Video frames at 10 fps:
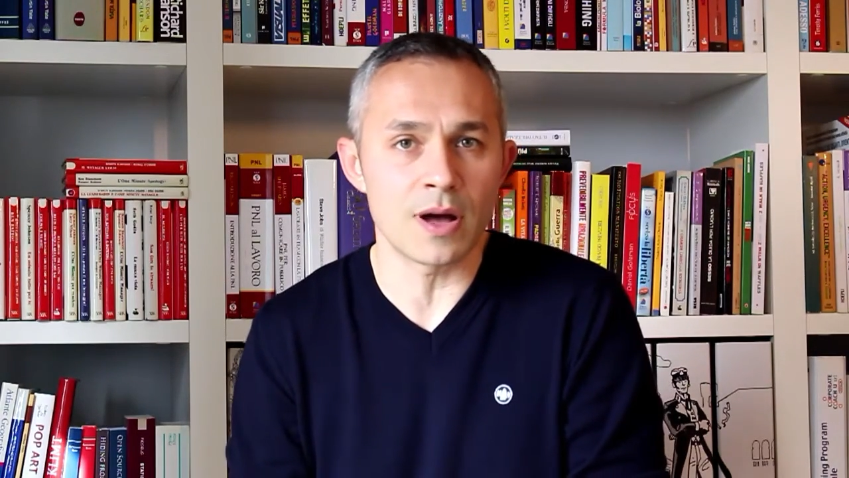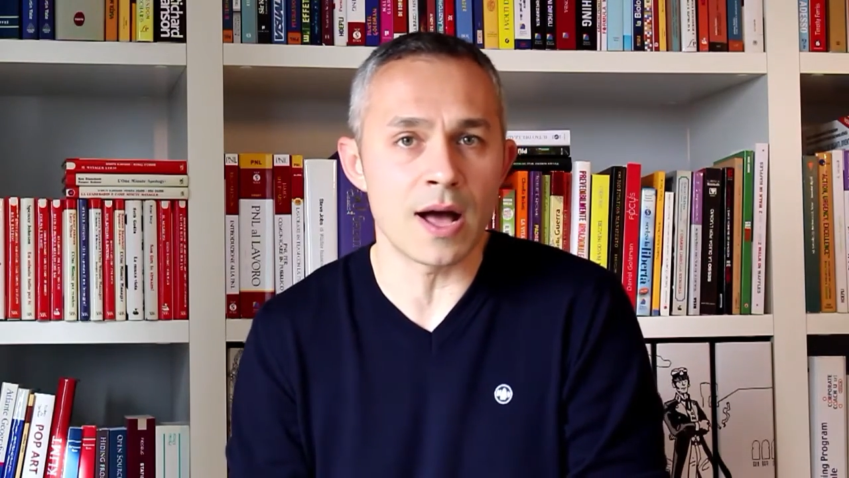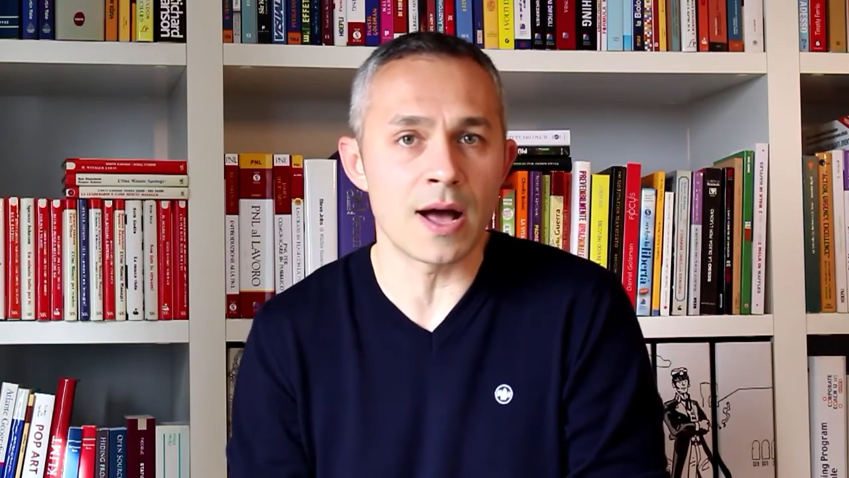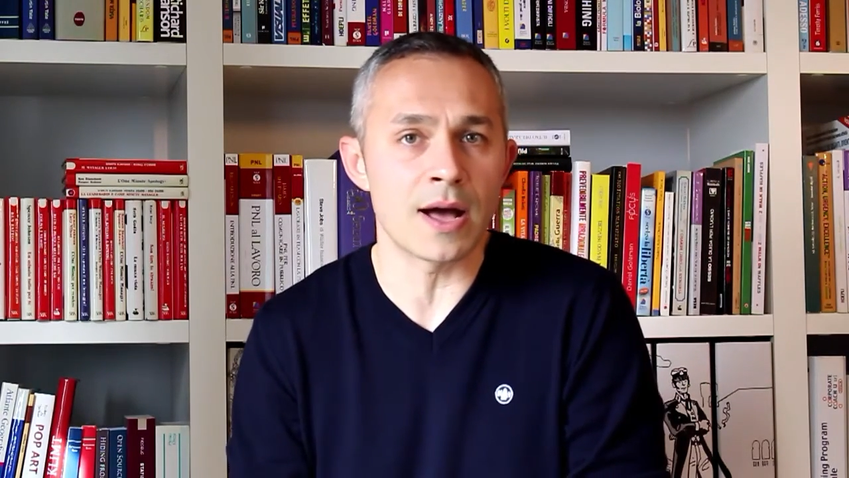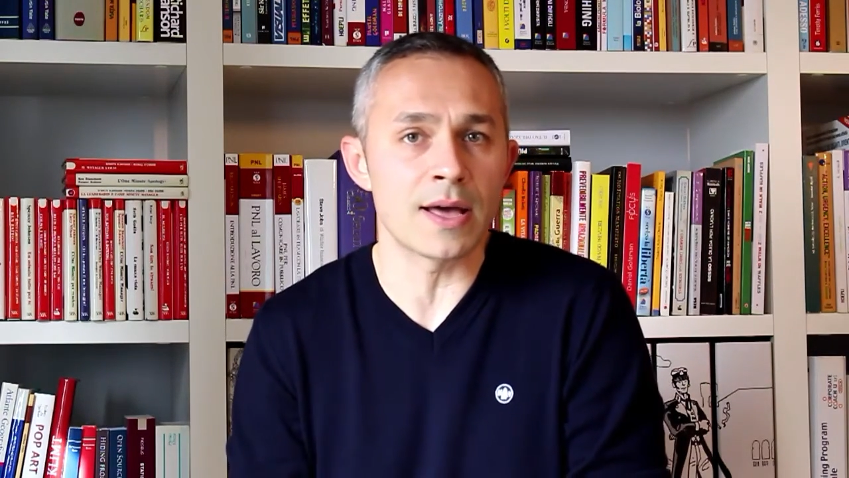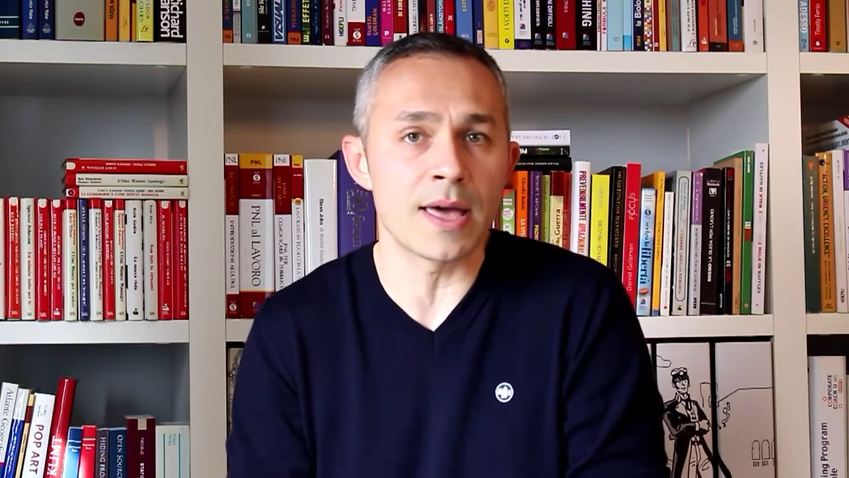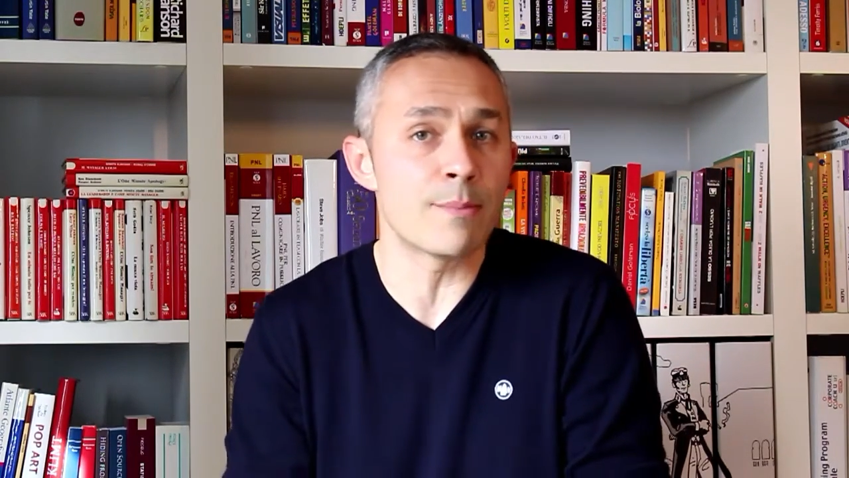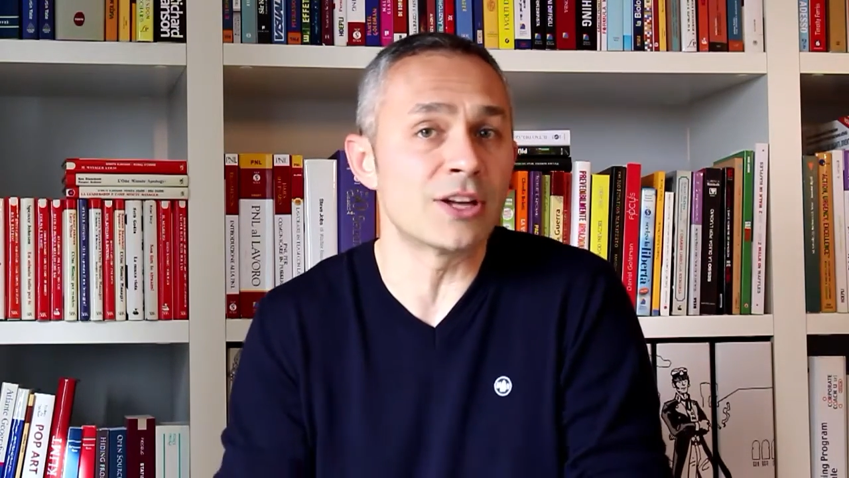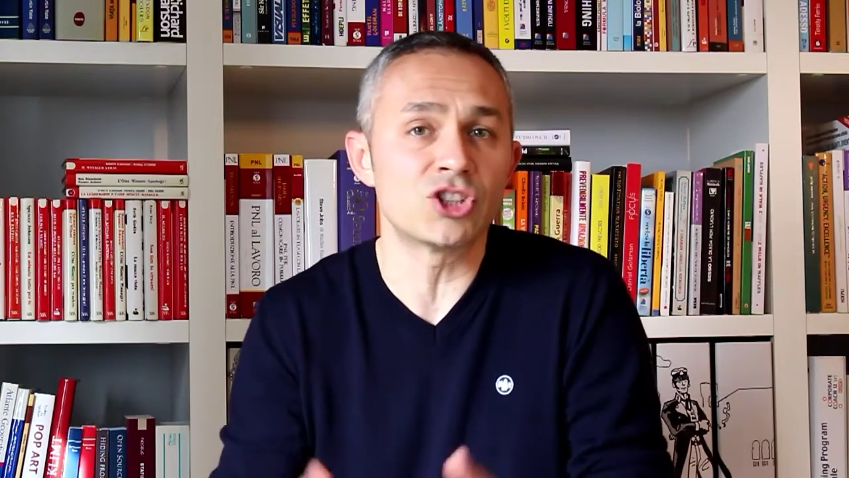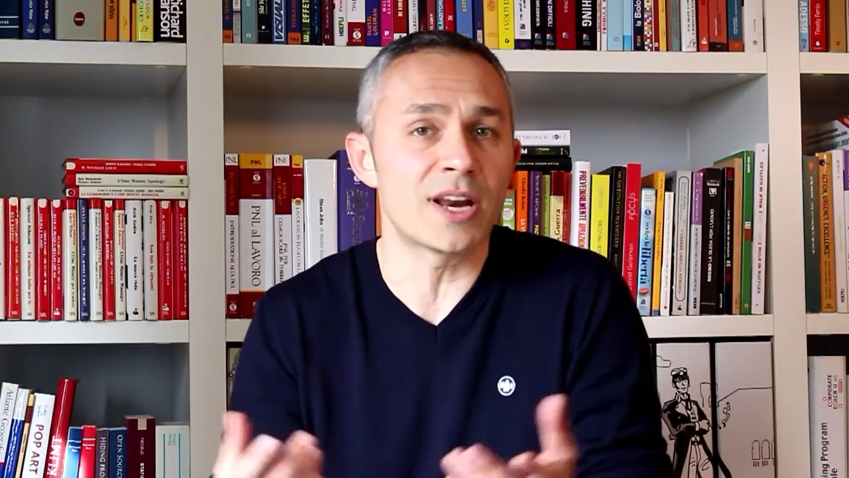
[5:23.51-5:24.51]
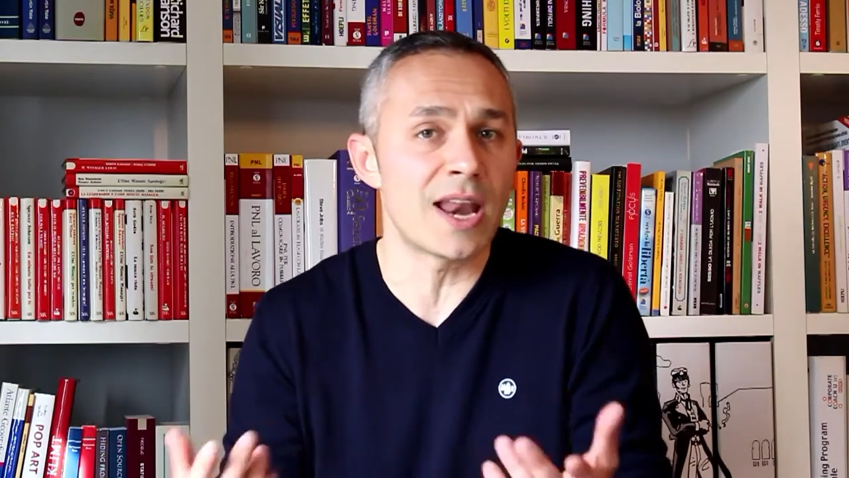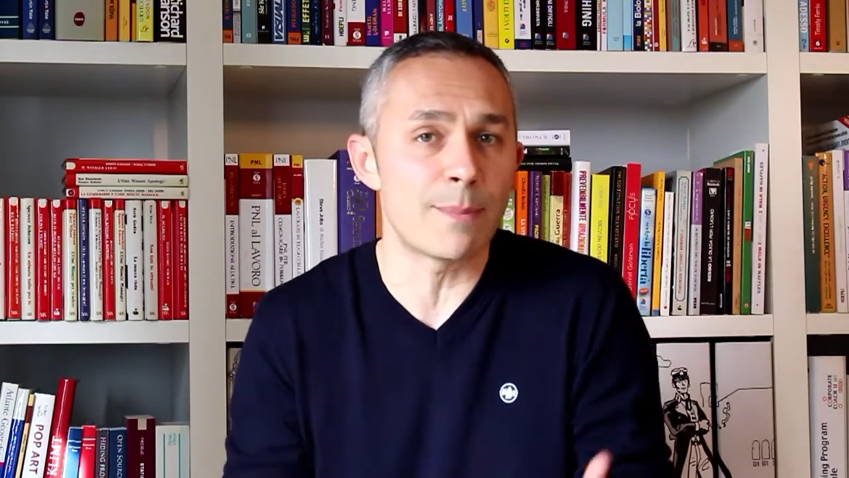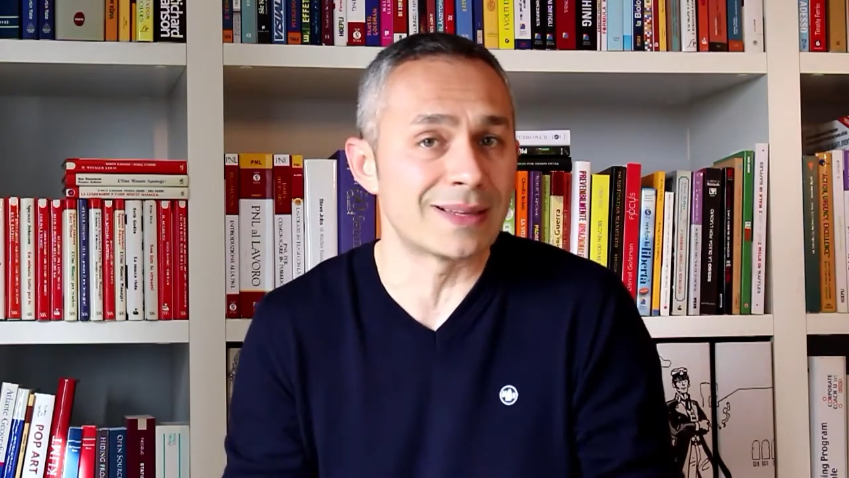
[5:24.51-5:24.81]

ah, e mangiare le